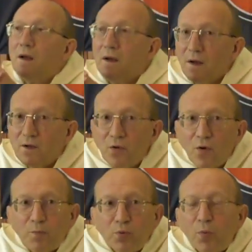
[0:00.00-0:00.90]
Euh,
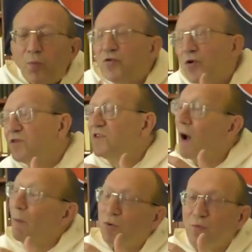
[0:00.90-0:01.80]
donc, pour me
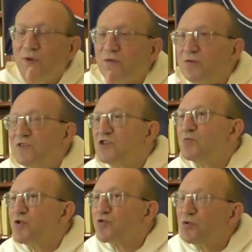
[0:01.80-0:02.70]
sortir un peu de mes soucis,
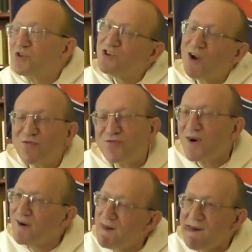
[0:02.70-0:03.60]
je me shoote, j'ai la
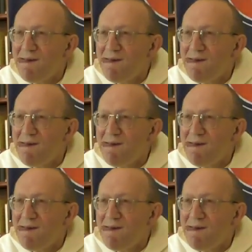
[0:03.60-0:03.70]
foi.